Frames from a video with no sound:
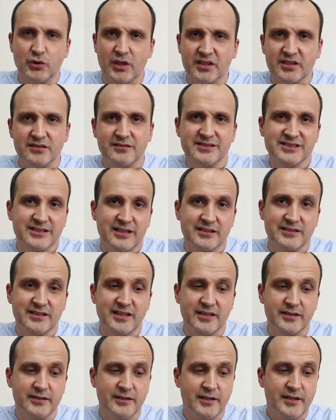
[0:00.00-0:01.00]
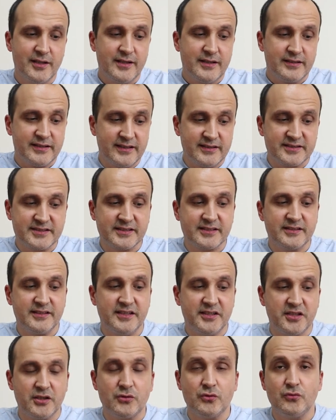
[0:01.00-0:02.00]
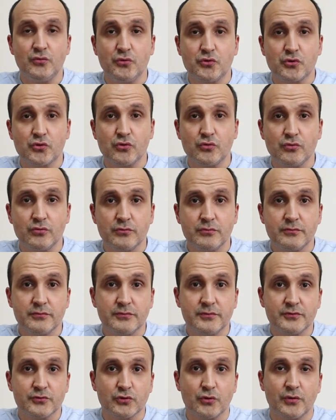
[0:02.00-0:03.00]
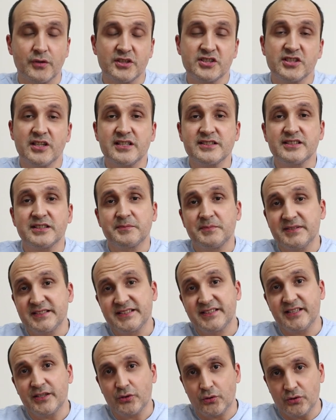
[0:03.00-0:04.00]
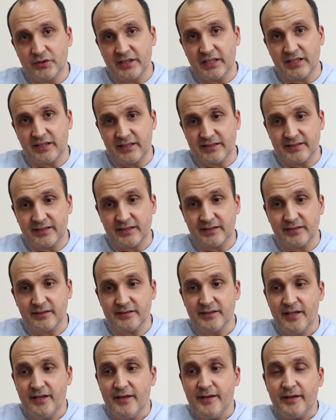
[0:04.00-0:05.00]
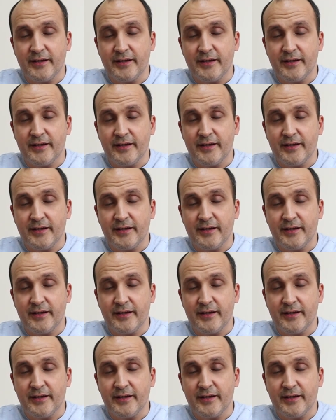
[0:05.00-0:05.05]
Bu akıllı saatler ne yazık ki 2 gün, 3 gün sonra şarj etmeniz gerekiyor tekrar tekrar.